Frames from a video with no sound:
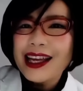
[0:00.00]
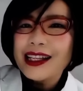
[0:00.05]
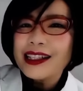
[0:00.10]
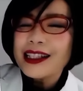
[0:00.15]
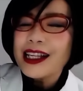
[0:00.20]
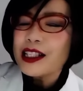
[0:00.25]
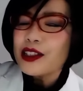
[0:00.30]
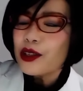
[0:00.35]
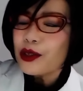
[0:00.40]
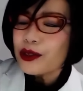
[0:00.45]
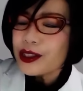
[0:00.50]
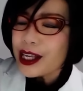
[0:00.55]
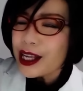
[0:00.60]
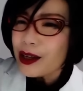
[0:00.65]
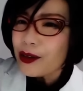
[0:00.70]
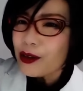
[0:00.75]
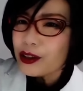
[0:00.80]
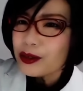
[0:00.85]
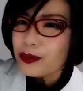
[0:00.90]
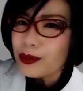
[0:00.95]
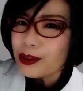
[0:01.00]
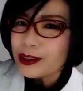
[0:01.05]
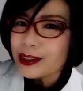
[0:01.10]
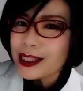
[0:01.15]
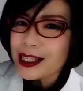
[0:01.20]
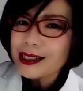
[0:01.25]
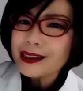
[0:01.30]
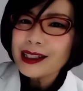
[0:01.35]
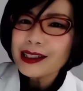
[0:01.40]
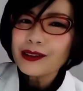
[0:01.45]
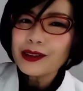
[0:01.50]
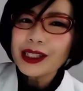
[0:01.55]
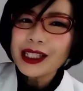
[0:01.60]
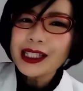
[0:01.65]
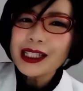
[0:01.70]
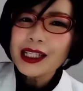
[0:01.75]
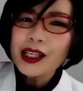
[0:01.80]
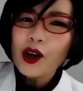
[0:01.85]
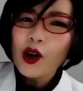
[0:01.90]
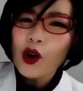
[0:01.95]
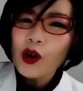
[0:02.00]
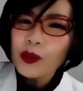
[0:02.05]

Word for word: で女性ホルモンって言った時に